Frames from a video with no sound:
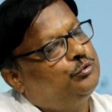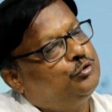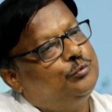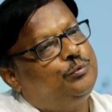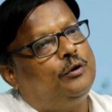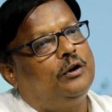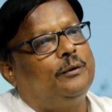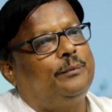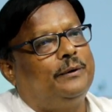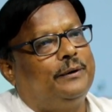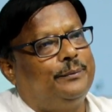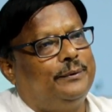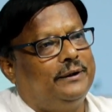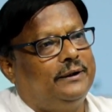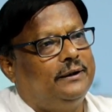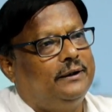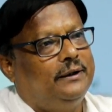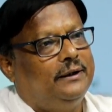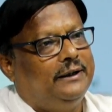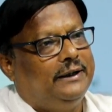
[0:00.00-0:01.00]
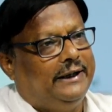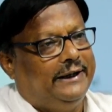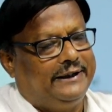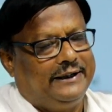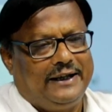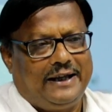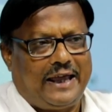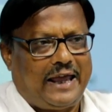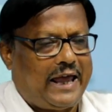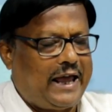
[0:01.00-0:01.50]
সুফল পাবেন
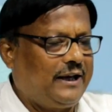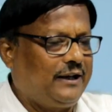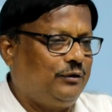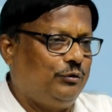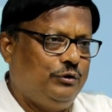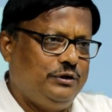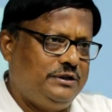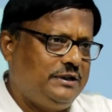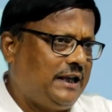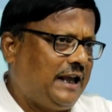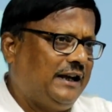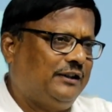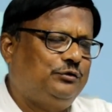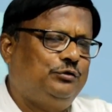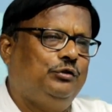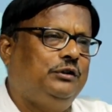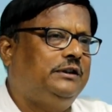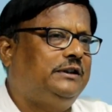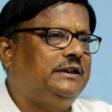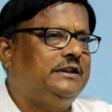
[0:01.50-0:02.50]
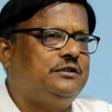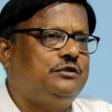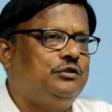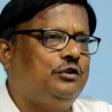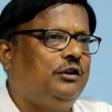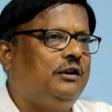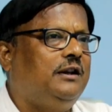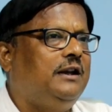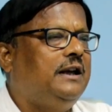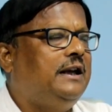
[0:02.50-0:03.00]
এটা এক ওই যে একশো লিটার
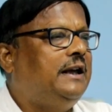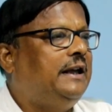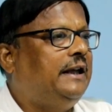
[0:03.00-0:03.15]
জল